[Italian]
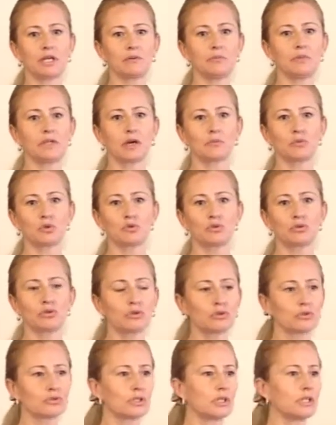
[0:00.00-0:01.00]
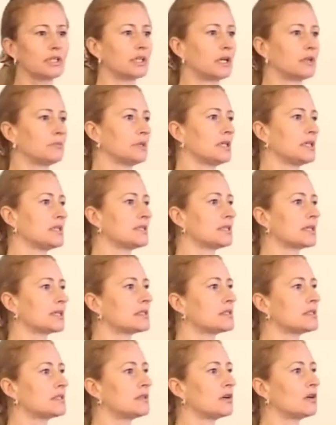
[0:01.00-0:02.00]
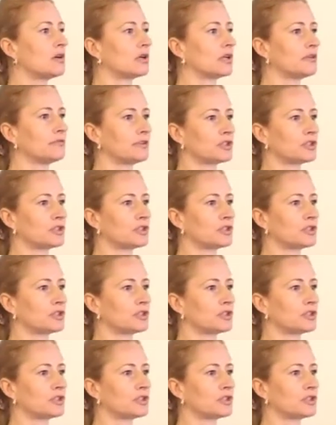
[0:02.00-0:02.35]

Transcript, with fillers: eliminiamo tutti i consigli di amministrazione,